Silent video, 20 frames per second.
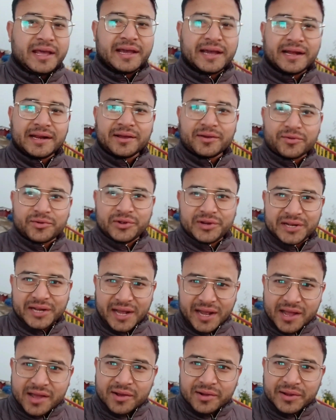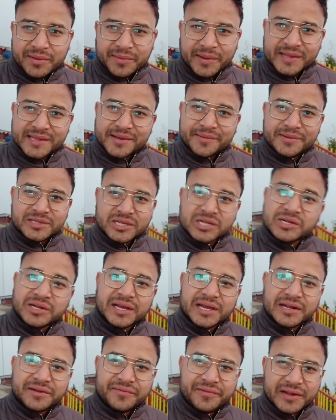এখানে কুড়ি টাকা করে মাথা পিছু
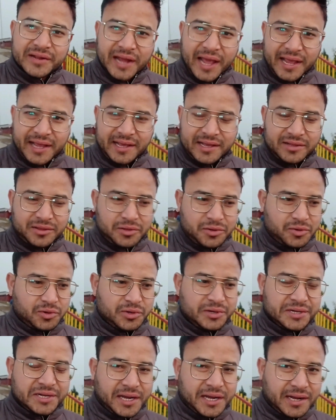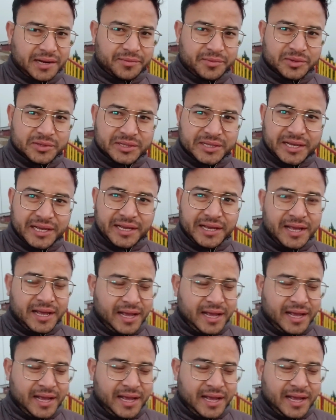টিকিট ফি নেয় কিন্তু কুড়ি টাকার মধ্যে